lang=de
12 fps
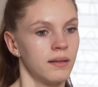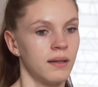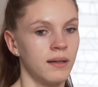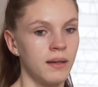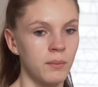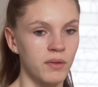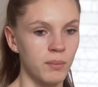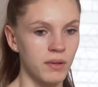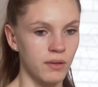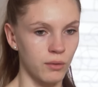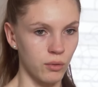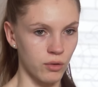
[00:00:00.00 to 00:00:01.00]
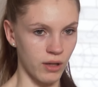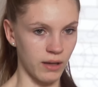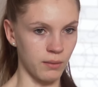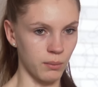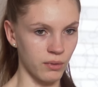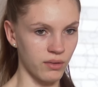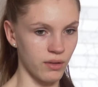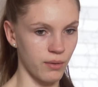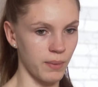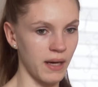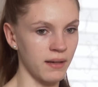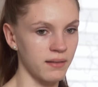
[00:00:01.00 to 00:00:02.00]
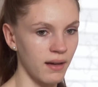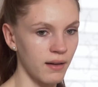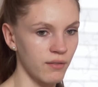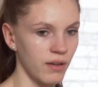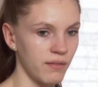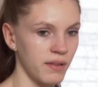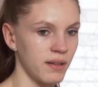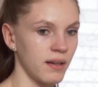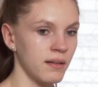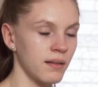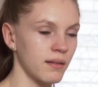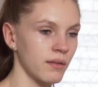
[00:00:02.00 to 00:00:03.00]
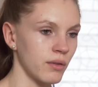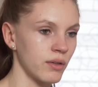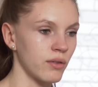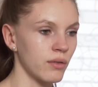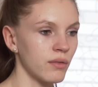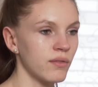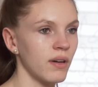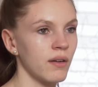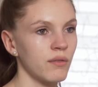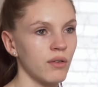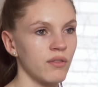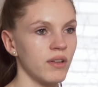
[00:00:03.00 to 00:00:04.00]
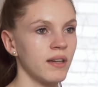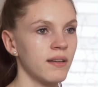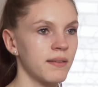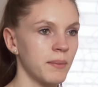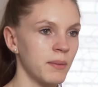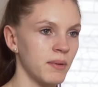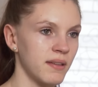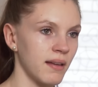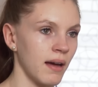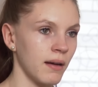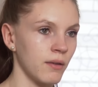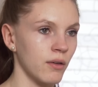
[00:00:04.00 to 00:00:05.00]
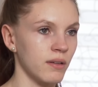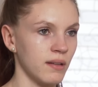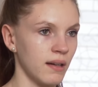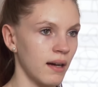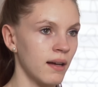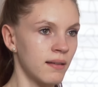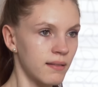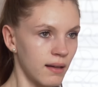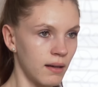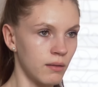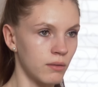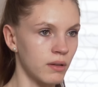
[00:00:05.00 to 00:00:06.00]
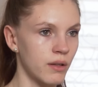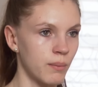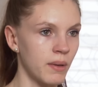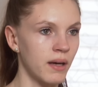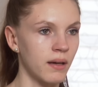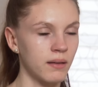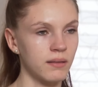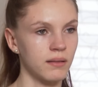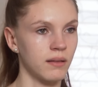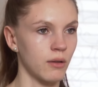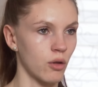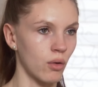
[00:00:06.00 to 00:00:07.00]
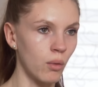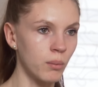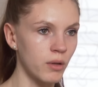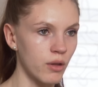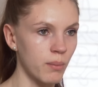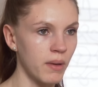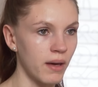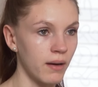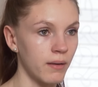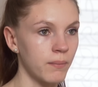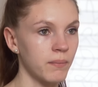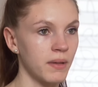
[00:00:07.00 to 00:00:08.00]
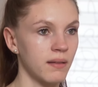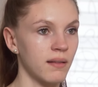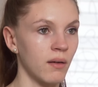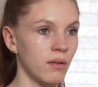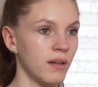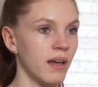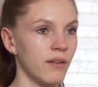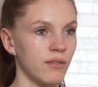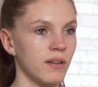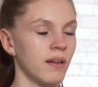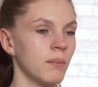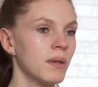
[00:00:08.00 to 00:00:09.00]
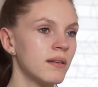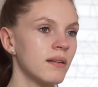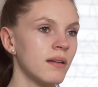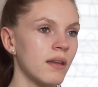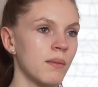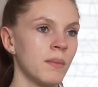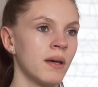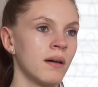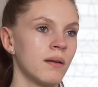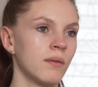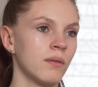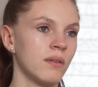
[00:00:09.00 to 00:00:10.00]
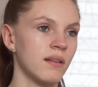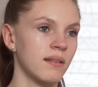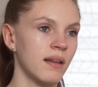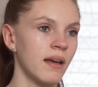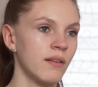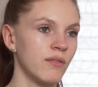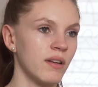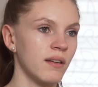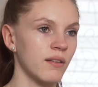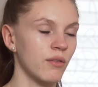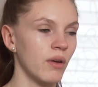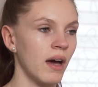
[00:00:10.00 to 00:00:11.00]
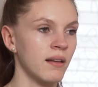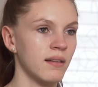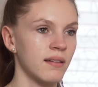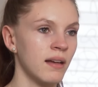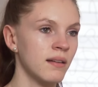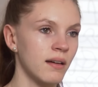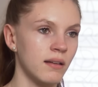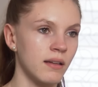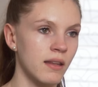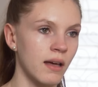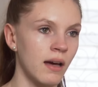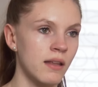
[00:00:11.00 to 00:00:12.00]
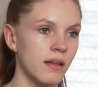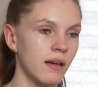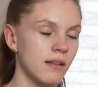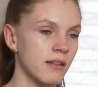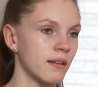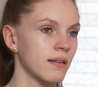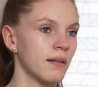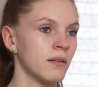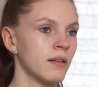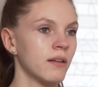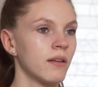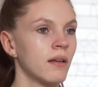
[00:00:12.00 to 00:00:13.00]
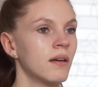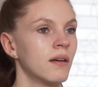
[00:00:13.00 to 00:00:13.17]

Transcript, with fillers: Die Lebensmittelgutscheine musste ich beantragen, weil wir in einer Situation waren, wo wir nichts mehr bezahlen konnten. Die Radzahlung nicht mehr, den Strom nicht mehr, jetzt auch die Hälfte der Miete nicht mehr und das Geld, wenn das für alles andere nicht reicht, reicht es auch nicht